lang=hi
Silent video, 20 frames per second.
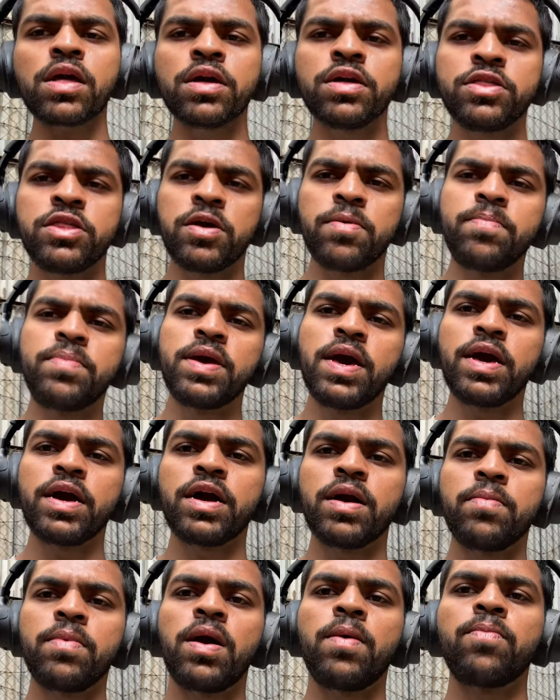जब भी
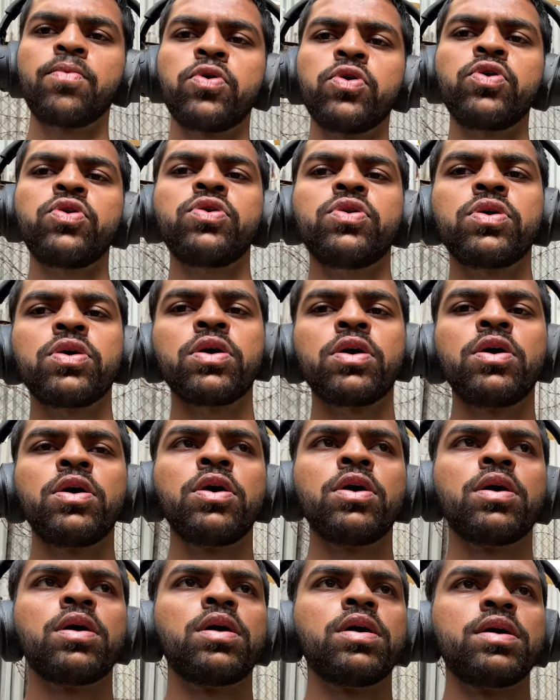आएगा मैं आपको
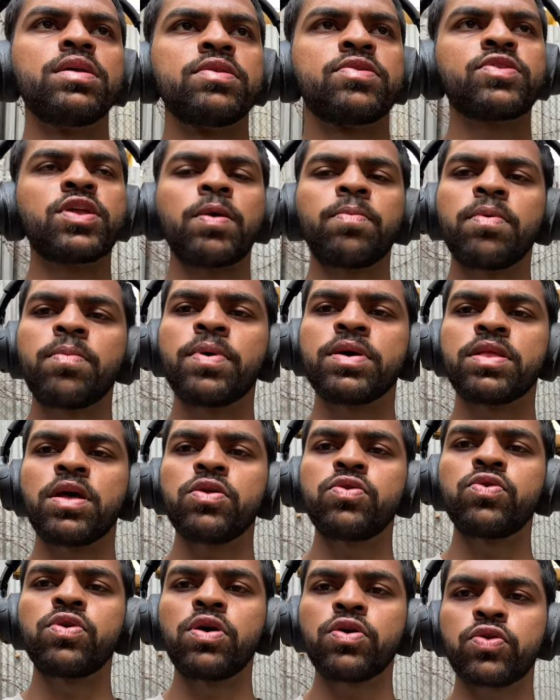इंस्टा पे बता
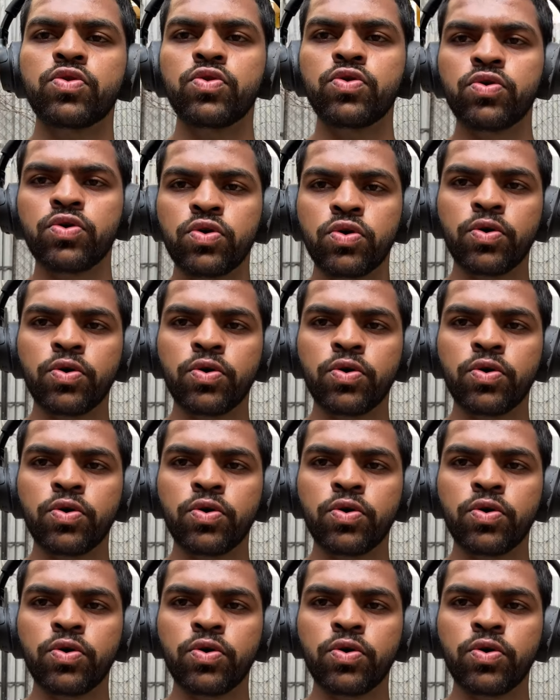दूंगा सो